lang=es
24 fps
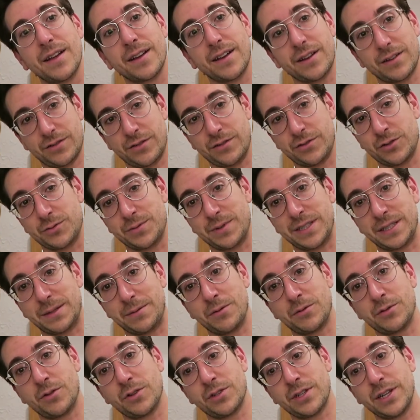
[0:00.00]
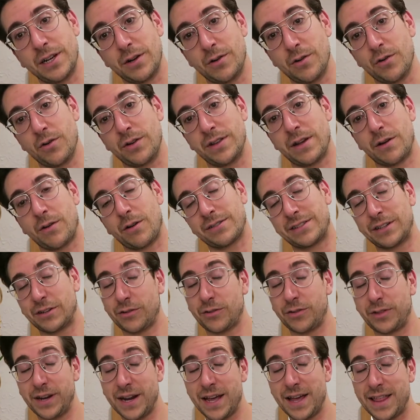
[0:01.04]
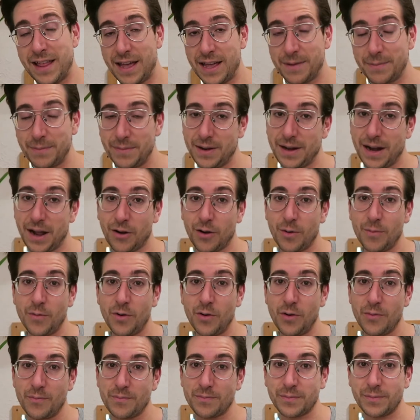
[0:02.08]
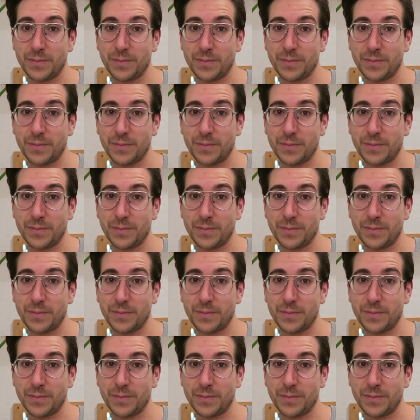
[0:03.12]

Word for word: que son esos 20 minutos, y luego ya cuando está cocinada y me la como,